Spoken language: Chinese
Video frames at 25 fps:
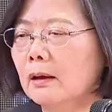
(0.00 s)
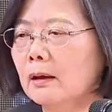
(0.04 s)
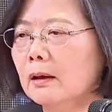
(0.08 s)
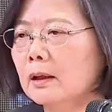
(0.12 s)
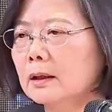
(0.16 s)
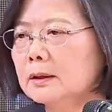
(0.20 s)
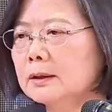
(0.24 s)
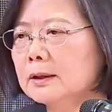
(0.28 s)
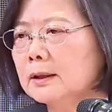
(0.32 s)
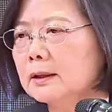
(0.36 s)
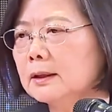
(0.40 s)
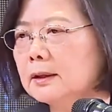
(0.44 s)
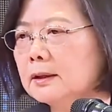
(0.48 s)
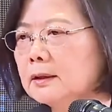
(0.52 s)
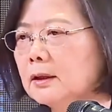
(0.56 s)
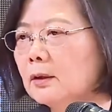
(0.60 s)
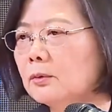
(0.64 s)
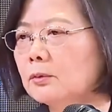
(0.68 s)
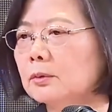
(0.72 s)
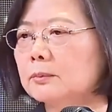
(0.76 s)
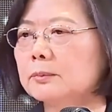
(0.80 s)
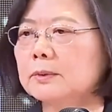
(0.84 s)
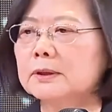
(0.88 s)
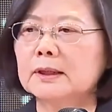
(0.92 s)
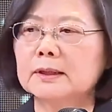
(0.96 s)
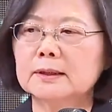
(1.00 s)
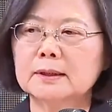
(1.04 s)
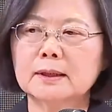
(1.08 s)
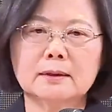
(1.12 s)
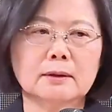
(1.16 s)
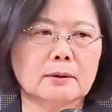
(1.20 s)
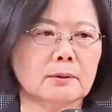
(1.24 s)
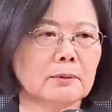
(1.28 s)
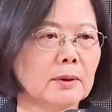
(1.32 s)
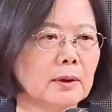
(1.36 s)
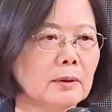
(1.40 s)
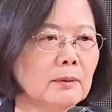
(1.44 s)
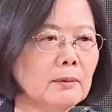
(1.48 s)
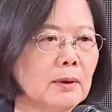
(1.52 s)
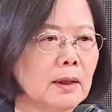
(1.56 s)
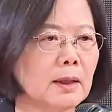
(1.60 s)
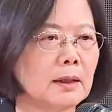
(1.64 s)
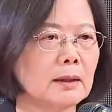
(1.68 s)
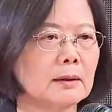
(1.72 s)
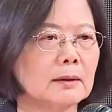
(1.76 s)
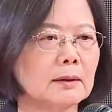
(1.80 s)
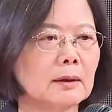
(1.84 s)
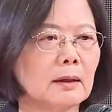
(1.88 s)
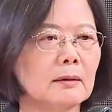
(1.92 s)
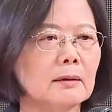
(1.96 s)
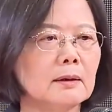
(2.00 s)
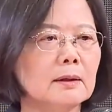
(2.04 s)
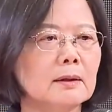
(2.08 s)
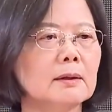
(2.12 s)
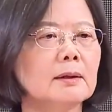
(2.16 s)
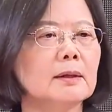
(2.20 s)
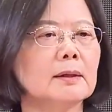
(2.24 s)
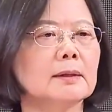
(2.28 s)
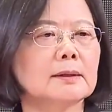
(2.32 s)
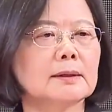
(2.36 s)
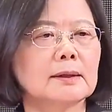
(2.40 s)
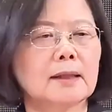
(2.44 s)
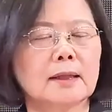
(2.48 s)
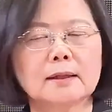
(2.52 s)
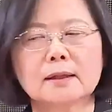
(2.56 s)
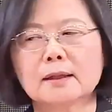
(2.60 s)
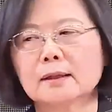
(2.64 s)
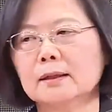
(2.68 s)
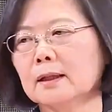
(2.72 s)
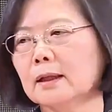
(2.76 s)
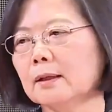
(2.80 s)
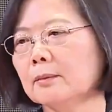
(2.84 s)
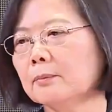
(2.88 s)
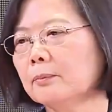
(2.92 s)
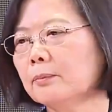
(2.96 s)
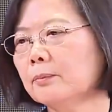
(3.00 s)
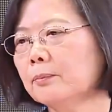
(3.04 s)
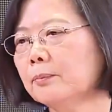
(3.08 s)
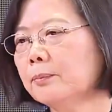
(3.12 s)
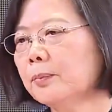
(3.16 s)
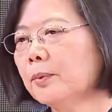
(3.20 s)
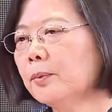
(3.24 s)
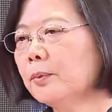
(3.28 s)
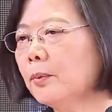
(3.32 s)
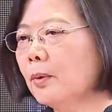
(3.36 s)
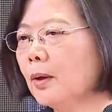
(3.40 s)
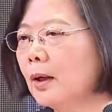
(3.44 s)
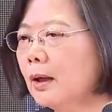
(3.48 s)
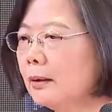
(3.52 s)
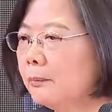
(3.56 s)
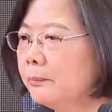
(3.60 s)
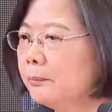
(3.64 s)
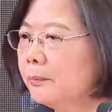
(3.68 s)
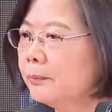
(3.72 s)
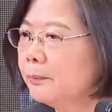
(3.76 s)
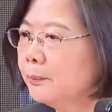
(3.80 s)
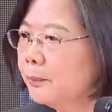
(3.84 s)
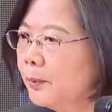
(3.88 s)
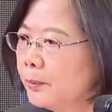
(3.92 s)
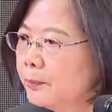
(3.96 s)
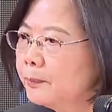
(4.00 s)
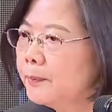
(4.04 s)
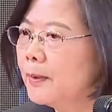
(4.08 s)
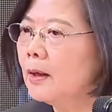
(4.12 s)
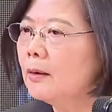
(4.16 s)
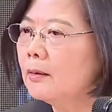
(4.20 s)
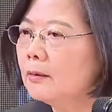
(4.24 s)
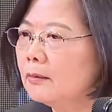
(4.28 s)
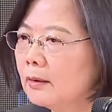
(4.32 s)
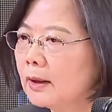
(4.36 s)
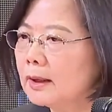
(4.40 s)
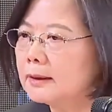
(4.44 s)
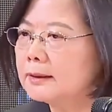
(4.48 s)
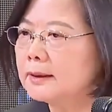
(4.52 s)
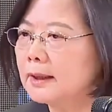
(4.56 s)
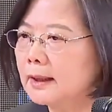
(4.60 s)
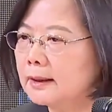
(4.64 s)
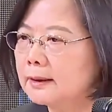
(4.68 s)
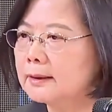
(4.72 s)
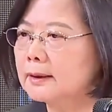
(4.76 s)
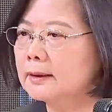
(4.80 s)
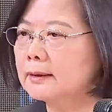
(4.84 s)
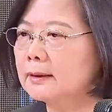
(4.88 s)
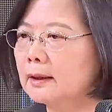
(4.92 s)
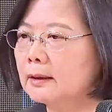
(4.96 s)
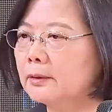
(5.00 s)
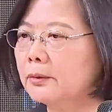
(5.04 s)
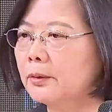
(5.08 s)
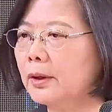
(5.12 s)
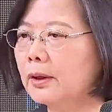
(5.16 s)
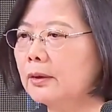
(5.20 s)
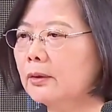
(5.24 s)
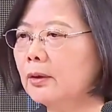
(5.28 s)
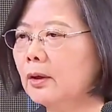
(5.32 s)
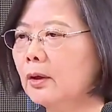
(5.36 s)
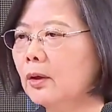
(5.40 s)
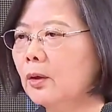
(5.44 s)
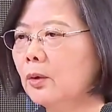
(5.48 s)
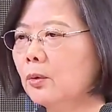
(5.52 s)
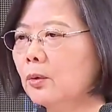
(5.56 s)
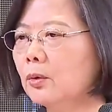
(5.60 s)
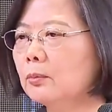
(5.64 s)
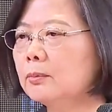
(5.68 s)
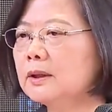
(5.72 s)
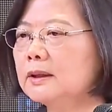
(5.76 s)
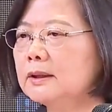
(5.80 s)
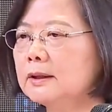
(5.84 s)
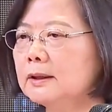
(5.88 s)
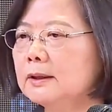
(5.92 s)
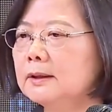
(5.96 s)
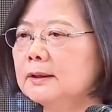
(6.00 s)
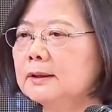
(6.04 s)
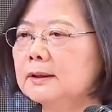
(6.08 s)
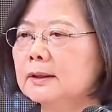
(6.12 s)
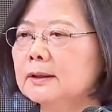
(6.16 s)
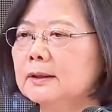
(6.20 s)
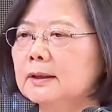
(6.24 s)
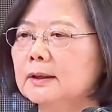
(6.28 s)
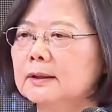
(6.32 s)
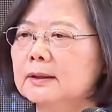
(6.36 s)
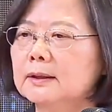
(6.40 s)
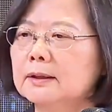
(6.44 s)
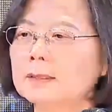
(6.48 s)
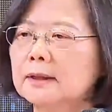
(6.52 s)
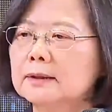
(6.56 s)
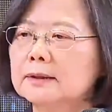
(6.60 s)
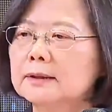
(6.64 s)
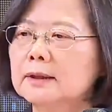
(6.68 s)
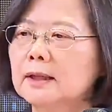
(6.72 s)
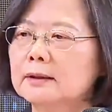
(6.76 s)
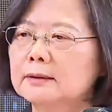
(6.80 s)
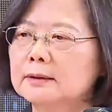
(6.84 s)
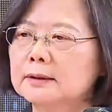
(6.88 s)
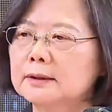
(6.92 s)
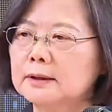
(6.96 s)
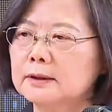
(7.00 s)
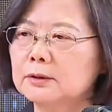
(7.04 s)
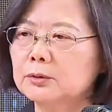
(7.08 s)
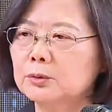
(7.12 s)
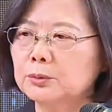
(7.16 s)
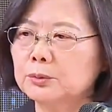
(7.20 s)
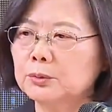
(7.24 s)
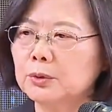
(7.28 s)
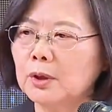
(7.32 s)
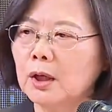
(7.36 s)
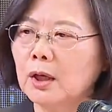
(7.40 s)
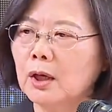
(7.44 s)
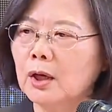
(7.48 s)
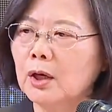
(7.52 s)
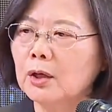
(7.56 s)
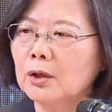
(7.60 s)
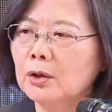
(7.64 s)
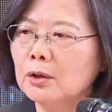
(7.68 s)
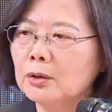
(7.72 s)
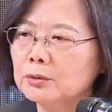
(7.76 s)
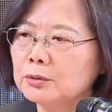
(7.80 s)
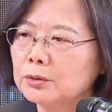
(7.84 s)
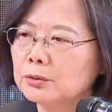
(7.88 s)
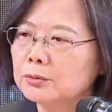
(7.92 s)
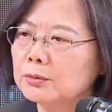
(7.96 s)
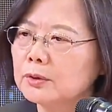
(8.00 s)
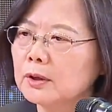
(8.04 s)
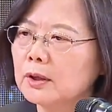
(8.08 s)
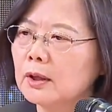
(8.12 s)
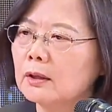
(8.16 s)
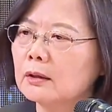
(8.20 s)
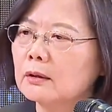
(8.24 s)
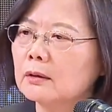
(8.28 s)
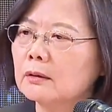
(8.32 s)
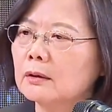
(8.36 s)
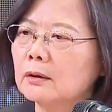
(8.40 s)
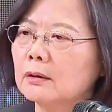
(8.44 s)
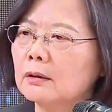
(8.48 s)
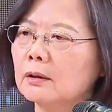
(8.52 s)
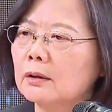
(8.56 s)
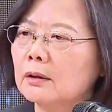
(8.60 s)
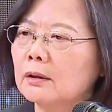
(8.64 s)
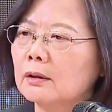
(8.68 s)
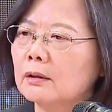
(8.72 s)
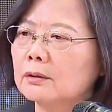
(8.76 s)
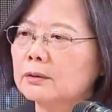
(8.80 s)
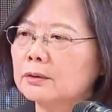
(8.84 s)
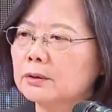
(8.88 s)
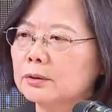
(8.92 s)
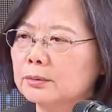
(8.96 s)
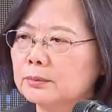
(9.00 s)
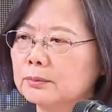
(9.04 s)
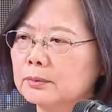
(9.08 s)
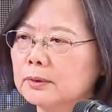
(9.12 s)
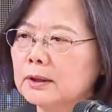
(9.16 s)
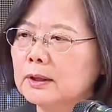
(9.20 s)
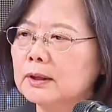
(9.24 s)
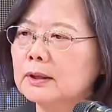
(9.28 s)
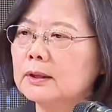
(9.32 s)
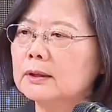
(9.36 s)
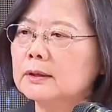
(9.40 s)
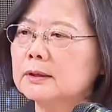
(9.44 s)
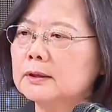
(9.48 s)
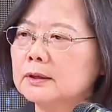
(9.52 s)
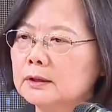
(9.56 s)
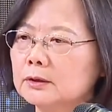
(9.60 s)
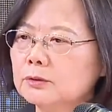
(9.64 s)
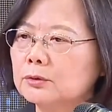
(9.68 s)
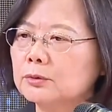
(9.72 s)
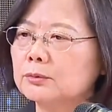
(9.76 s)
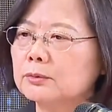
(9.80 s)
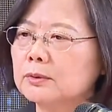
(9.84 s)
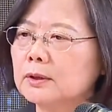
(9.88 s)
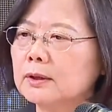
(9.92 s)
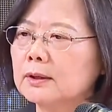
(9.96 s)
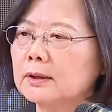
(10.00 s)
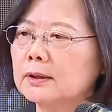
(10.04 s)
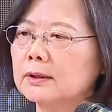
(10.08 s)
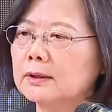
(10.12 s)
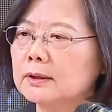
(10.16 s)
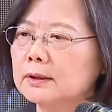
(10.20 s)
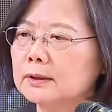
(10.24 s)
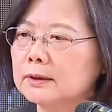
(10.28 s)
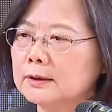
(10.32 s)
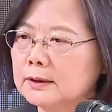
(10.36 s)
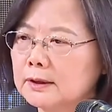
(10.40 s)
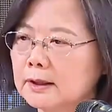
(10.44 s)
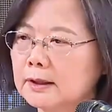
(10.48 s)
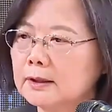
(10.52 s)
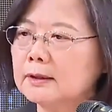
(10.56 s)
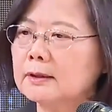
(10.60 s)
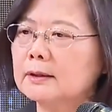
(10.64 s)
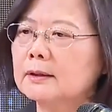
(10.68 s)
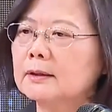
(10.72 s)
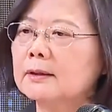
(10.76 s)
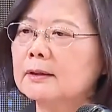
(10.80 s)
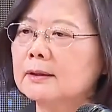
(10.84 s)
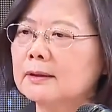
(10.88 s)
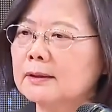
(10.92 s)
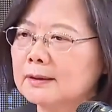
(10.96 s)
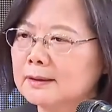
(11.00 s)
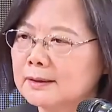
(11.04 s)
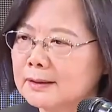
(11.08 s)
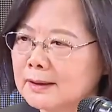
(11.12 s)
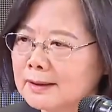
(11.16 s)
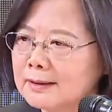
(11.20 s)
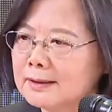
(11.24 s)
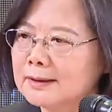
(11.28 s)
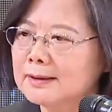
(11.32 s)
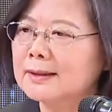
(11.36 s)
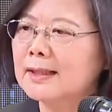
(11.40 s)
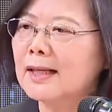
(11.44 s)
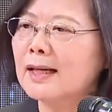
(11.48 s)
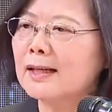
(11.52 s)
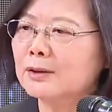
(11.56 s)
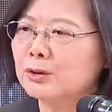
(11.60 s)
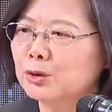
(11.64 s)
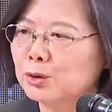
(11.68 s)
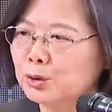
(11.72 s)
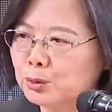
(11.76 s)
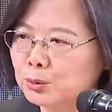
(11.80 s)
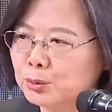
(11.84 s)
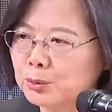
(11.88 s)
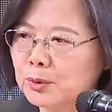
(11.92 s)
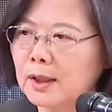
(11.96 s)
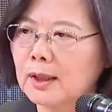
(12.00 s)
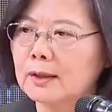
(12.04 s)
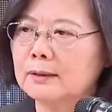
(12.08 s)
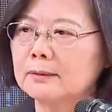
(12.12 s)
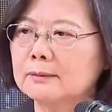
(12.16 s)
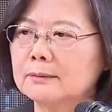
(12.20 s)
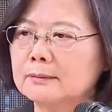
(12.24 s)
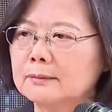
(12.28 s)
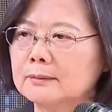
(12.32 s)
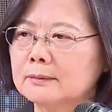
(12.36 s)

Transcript: 而且依照我们现在的规划，到二零三零年，不包不包括再生能源，我们新增的电厂机组，扣除掉除役机组的净增加数量，